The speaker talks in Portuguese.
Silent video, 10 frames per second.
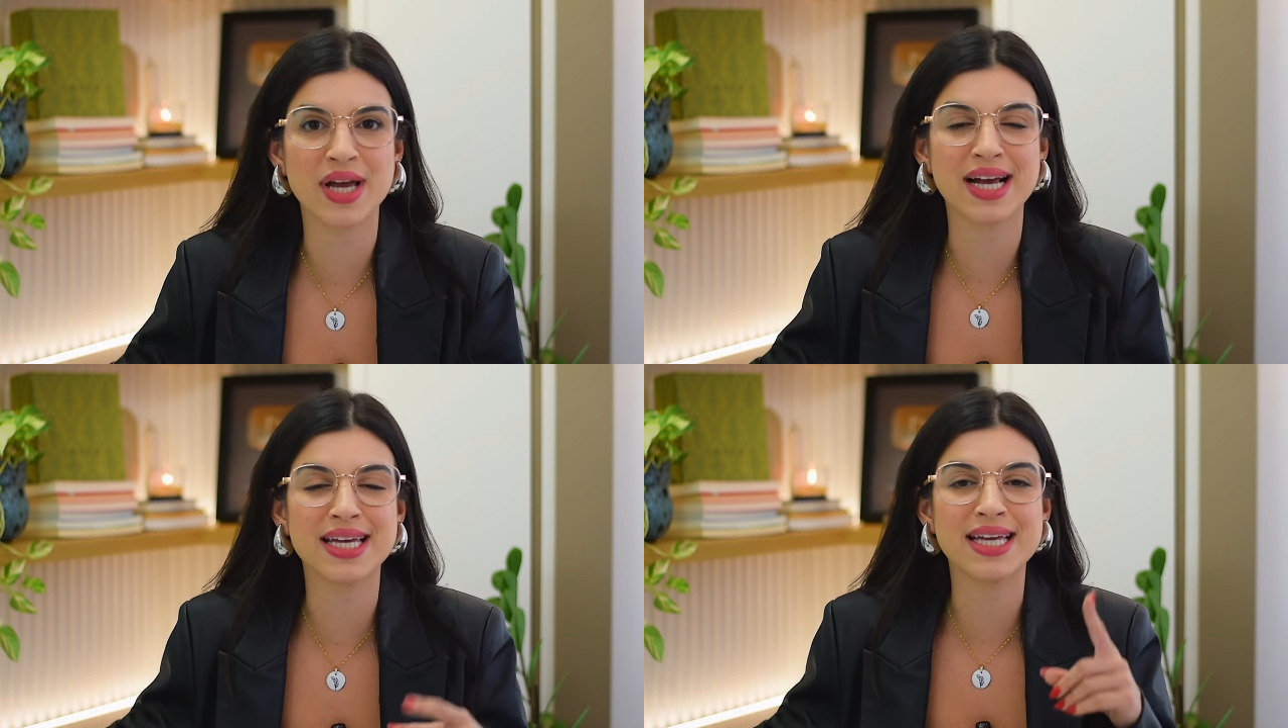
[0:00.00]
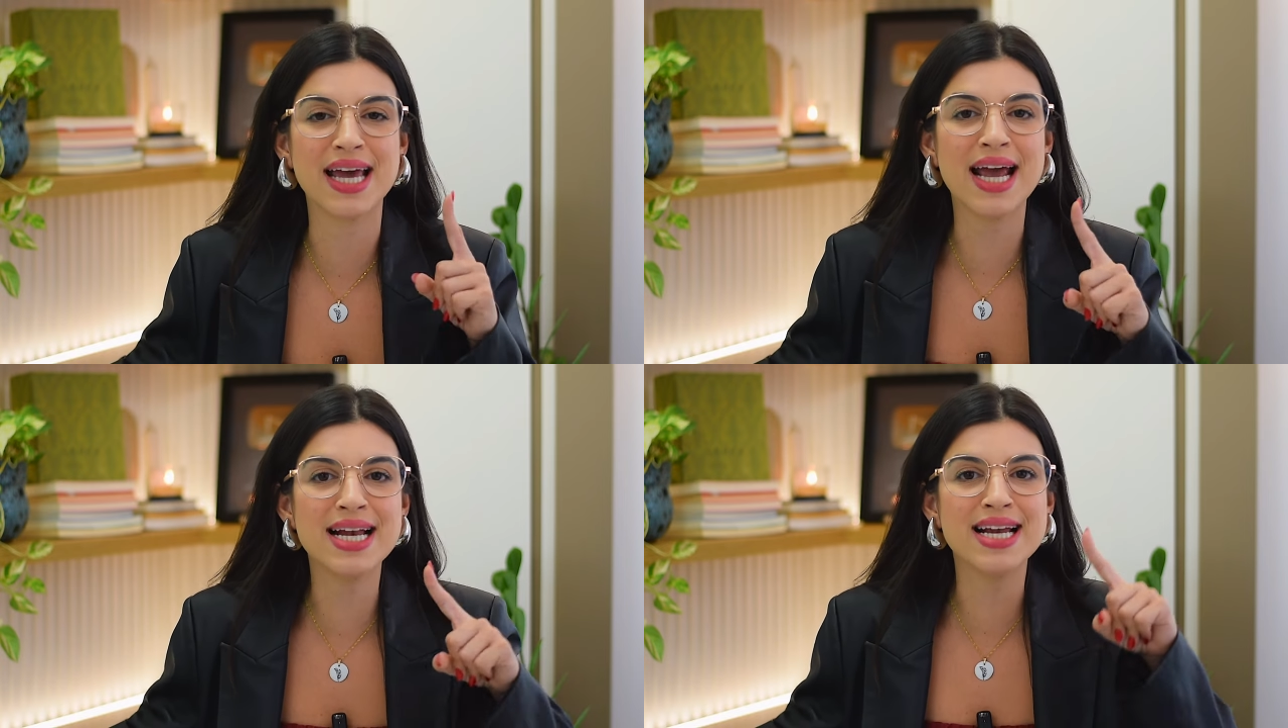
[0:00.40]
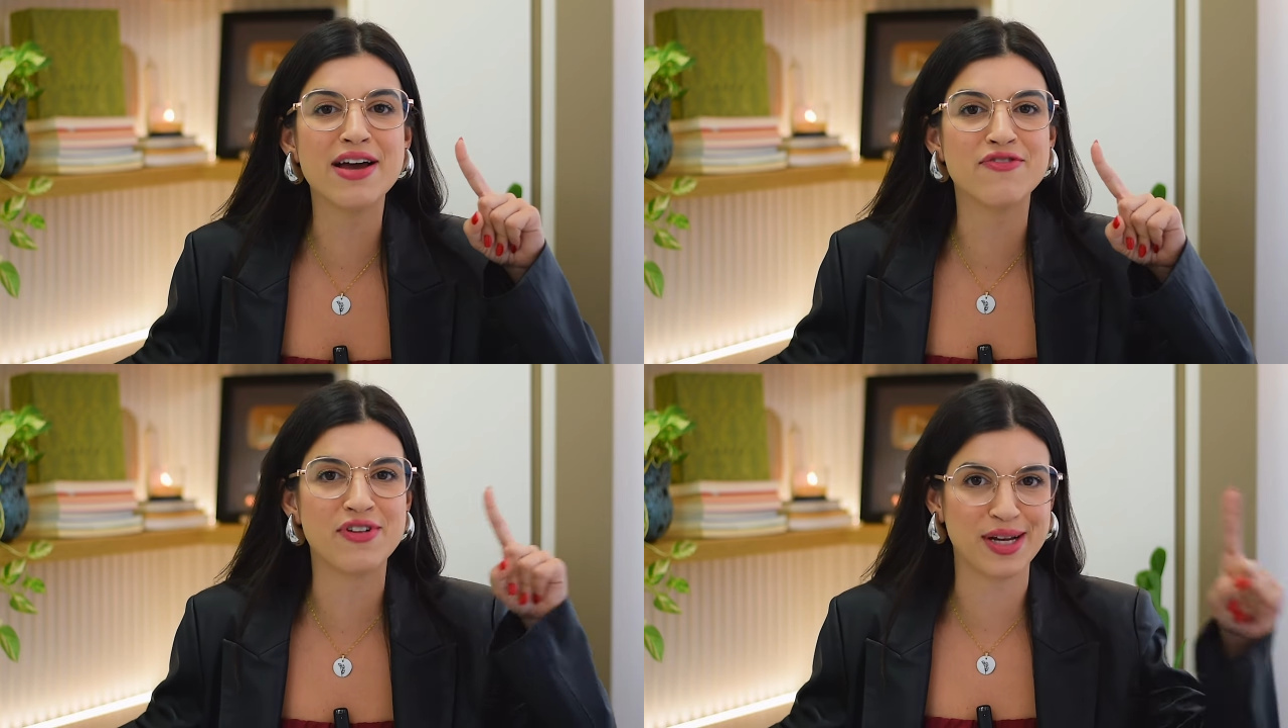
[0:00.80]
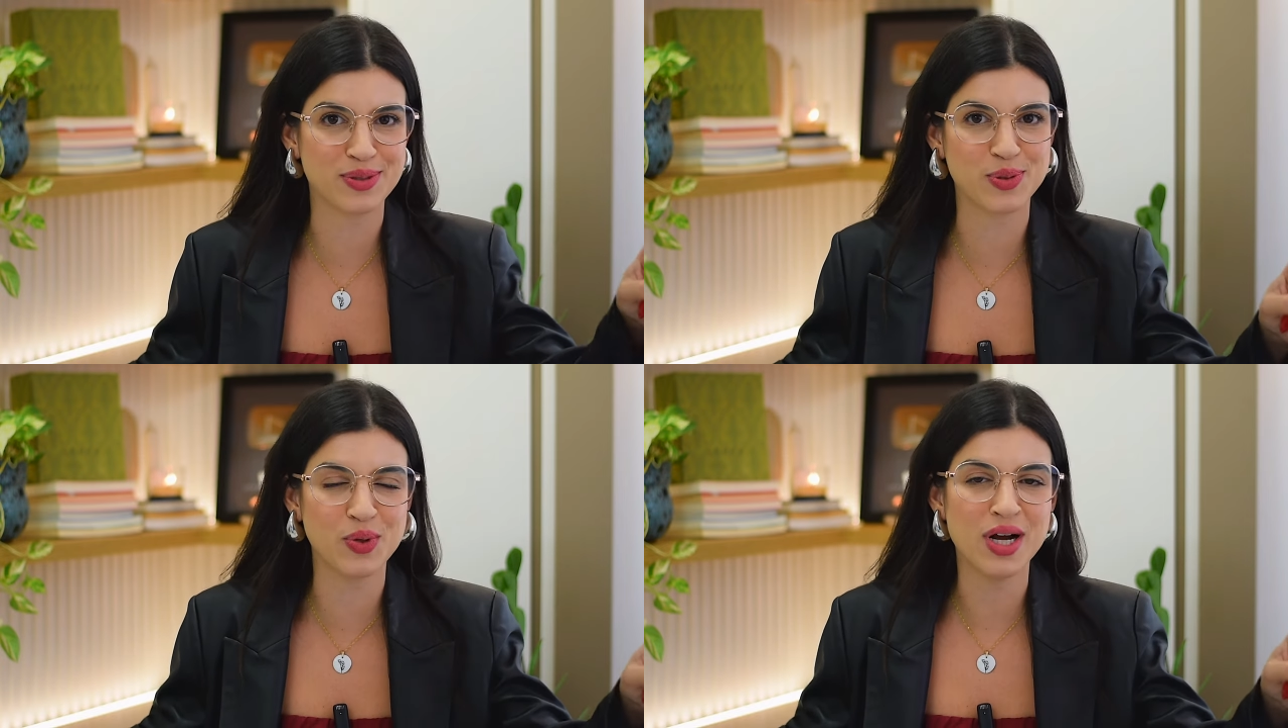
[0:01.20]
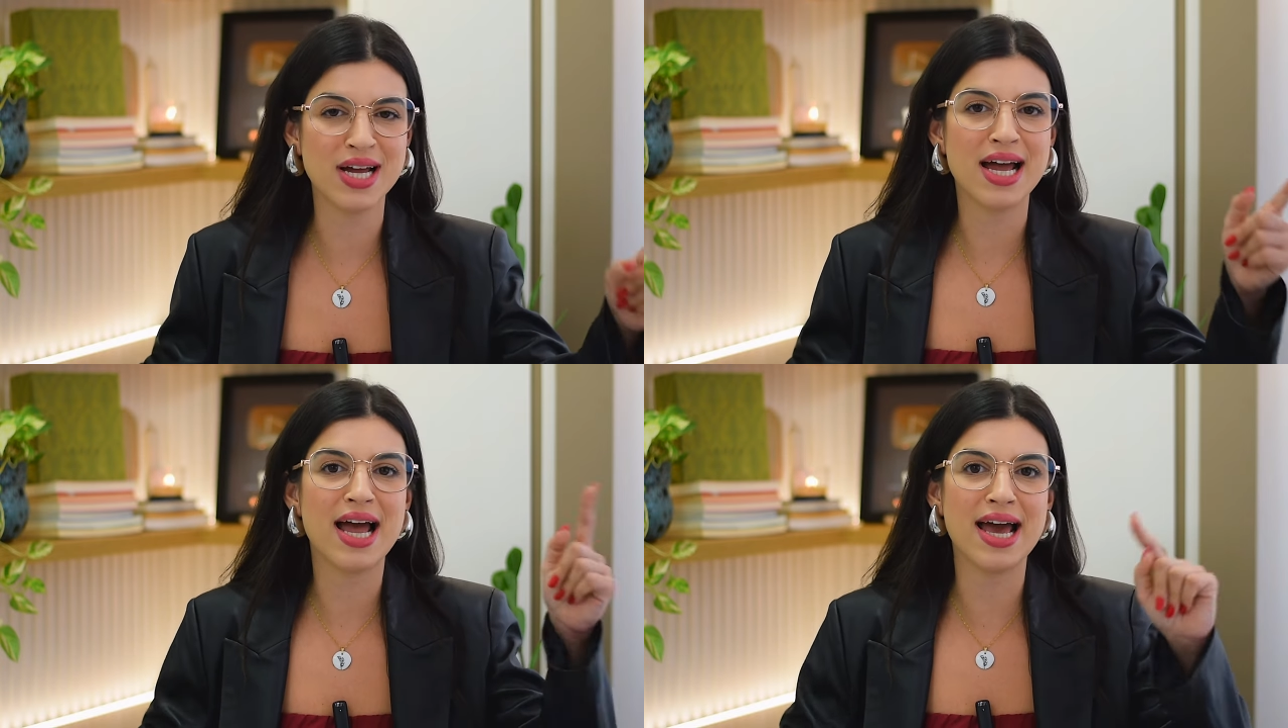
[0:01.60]
aquele evento
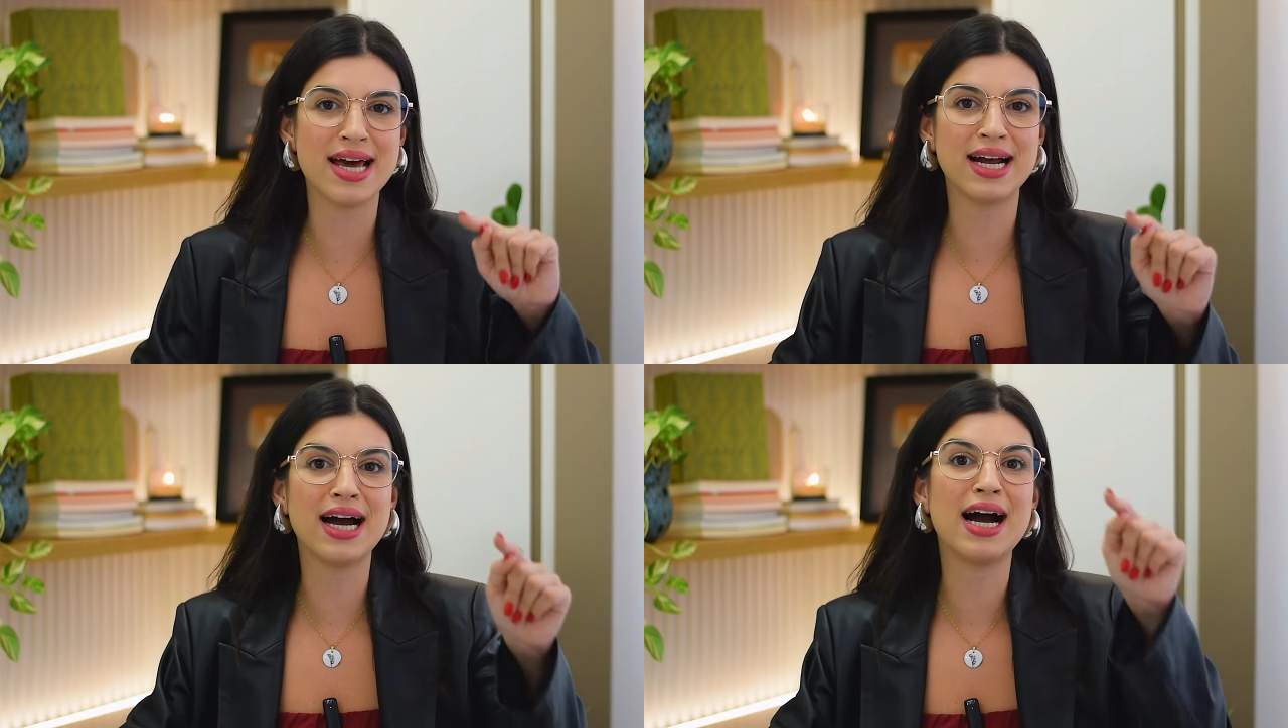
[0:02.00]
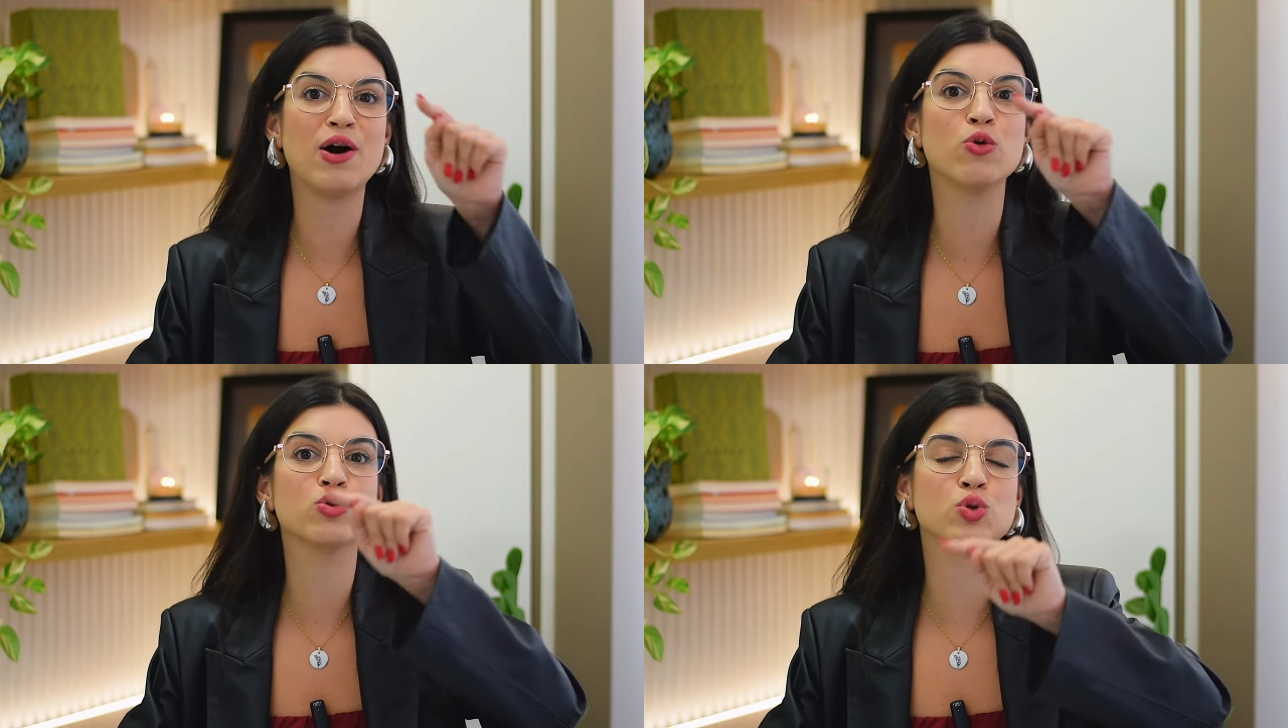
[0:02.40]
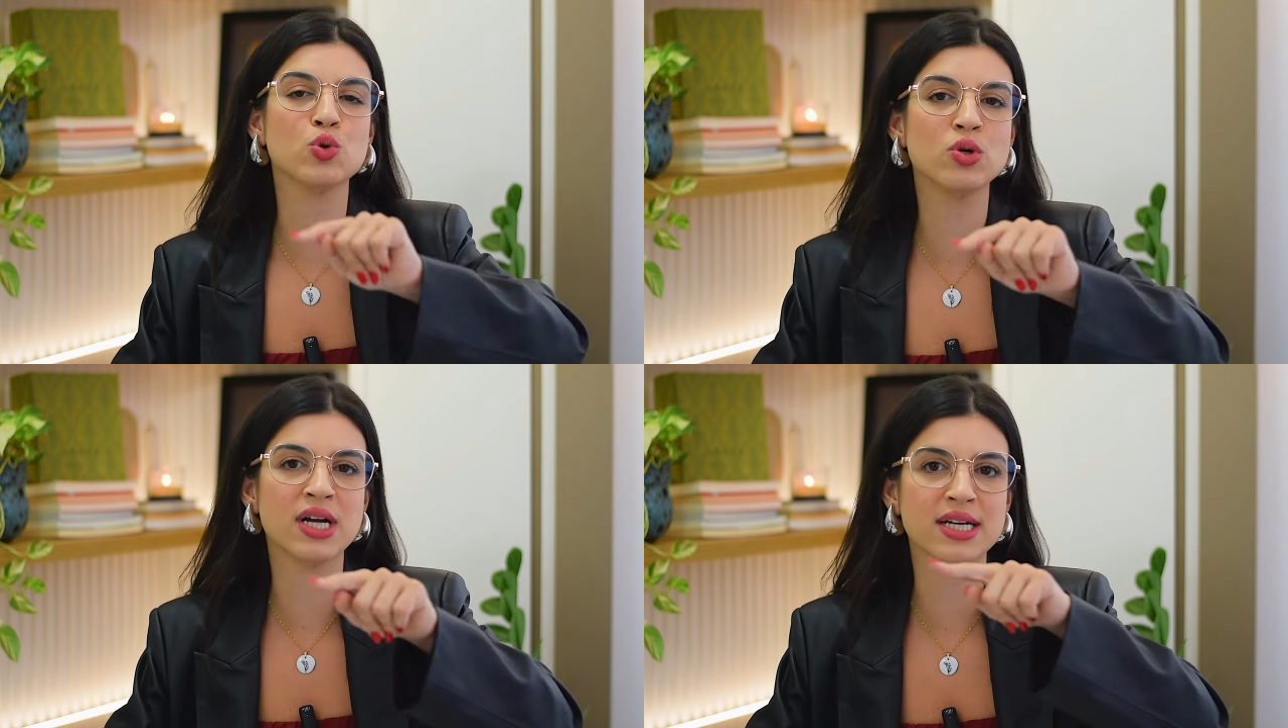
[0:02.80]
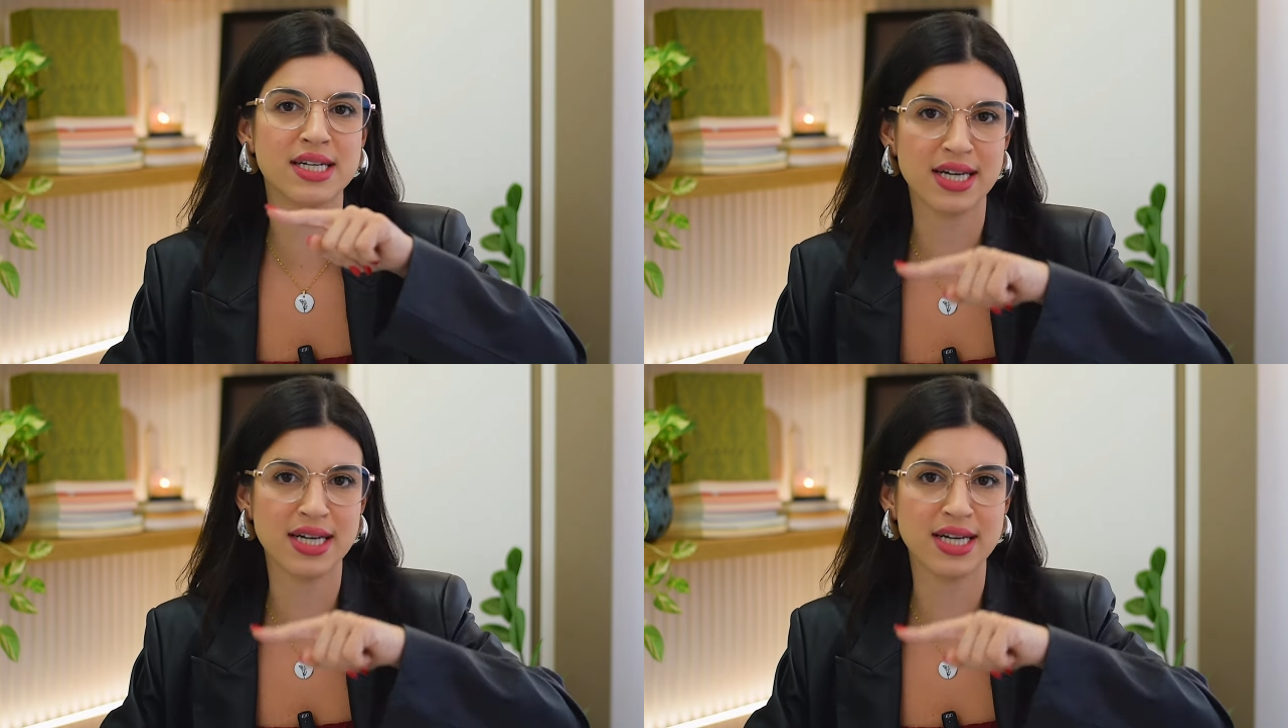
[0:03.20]
era a altura que